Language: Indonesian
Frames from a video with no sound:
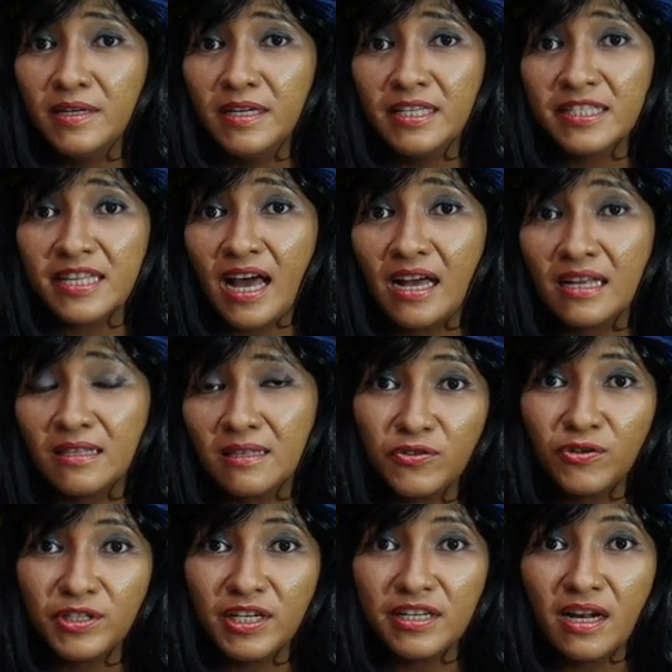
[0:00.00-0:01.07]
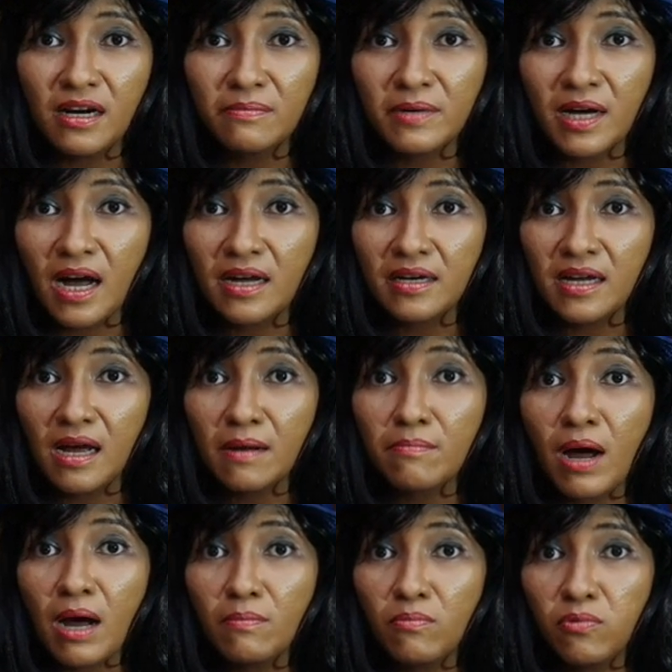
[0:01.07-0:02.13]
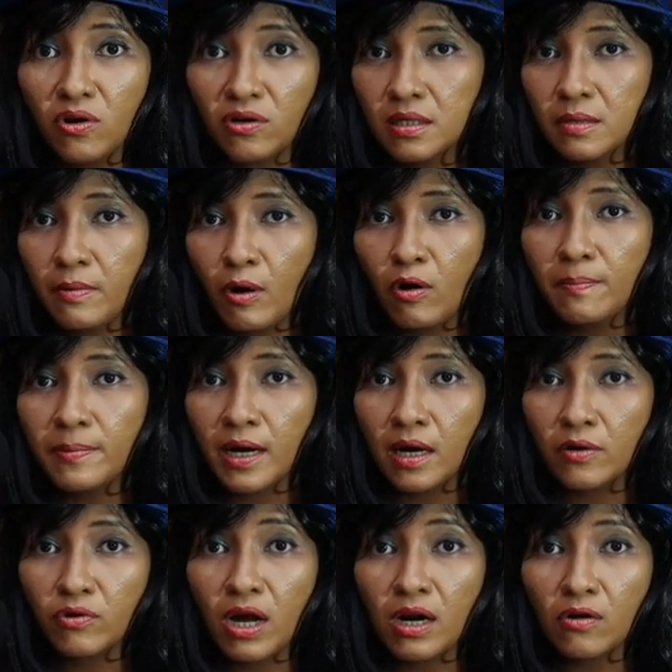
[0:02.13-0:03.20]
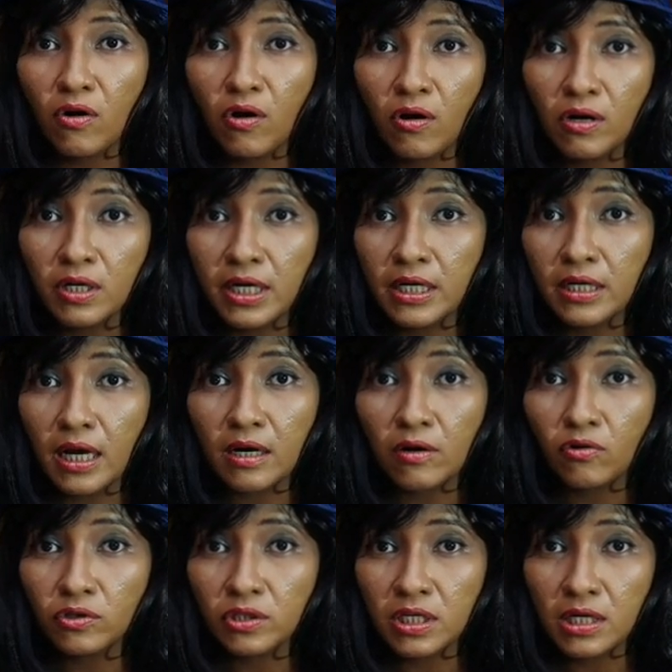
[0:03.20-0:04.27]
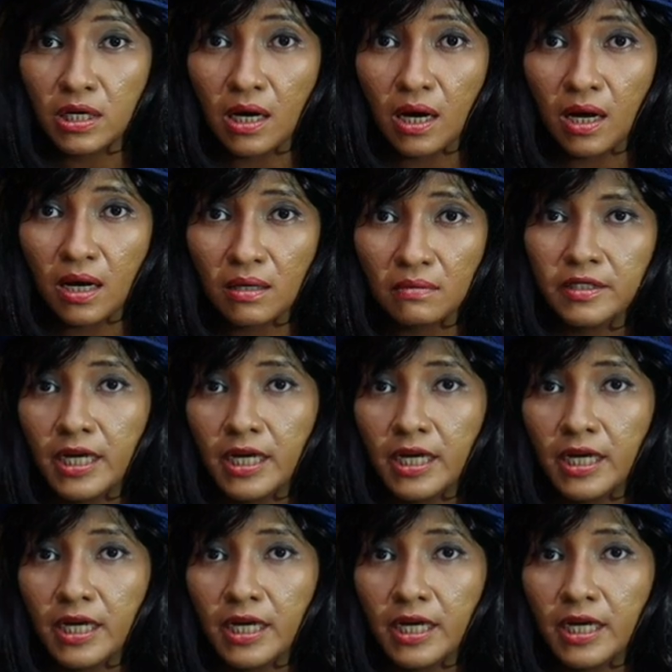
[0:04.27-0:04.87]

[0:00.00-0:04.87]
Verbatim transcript: di saat Joni dalam keadaan mabok di bawah pengaruh alkohol dan narkotika.